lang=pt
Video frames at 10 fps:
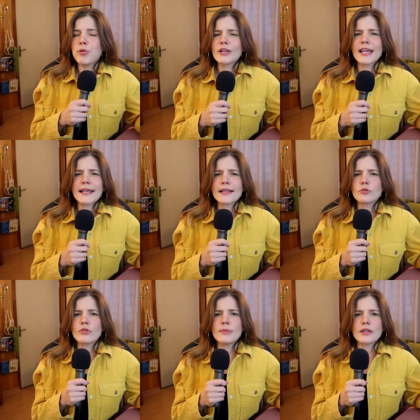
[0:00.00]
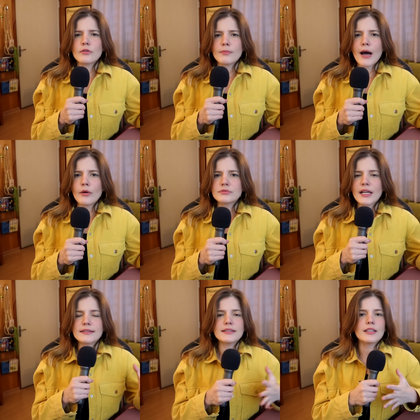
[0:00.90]
por que, que a turminha do mal
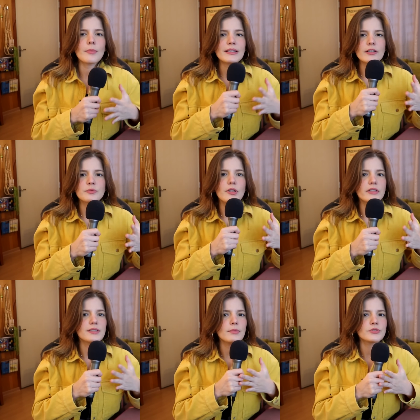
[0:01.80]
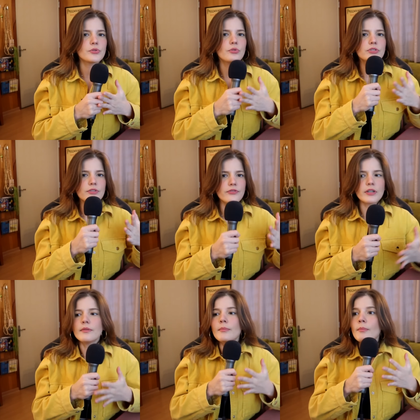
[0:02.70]
tá tentando matar os melhores amigos do
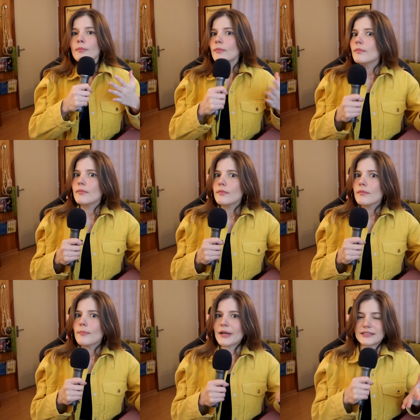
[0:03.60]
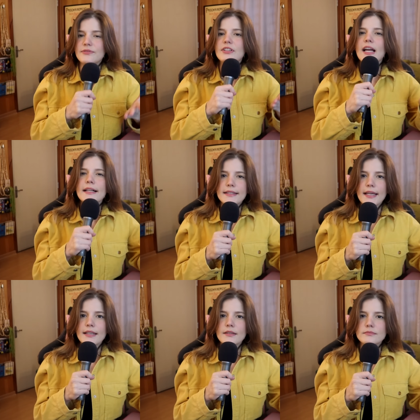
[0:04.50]
Christopher? Para se vingar
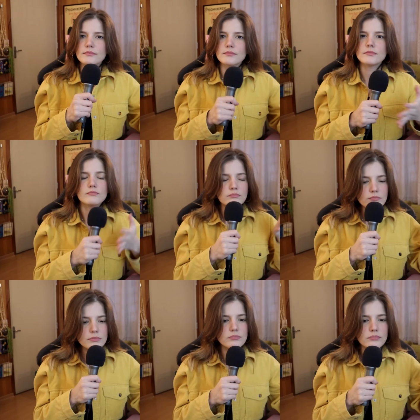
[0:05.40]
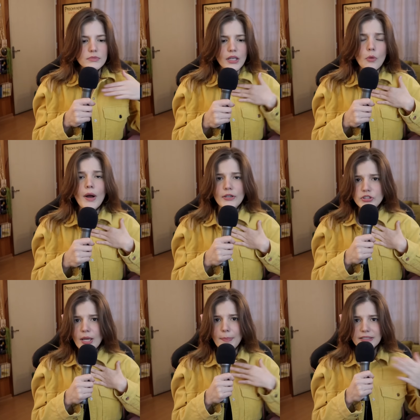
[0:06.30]
dele? Eu
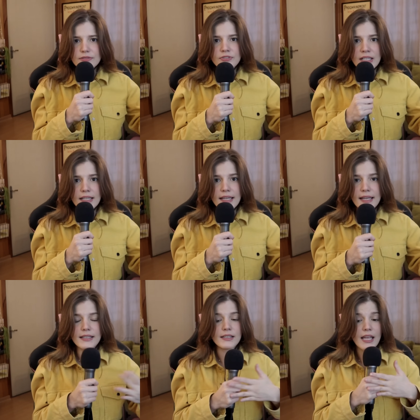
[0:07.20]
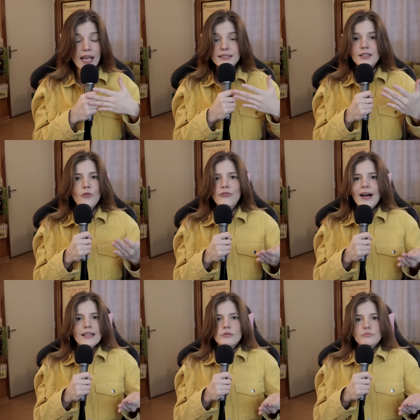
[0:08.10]
acho que é para se vingar dele. Eles não
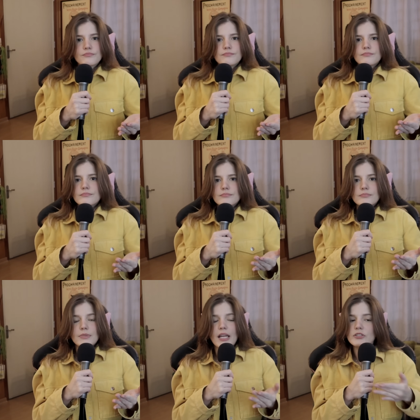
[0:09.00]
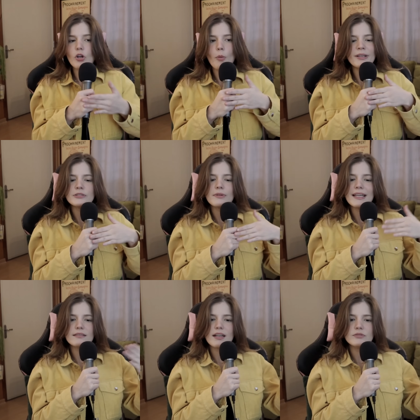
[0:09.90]
falam. Eles só começam a ir
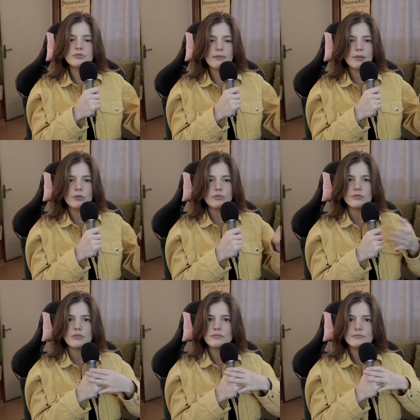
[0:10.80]
atrás dos amigos.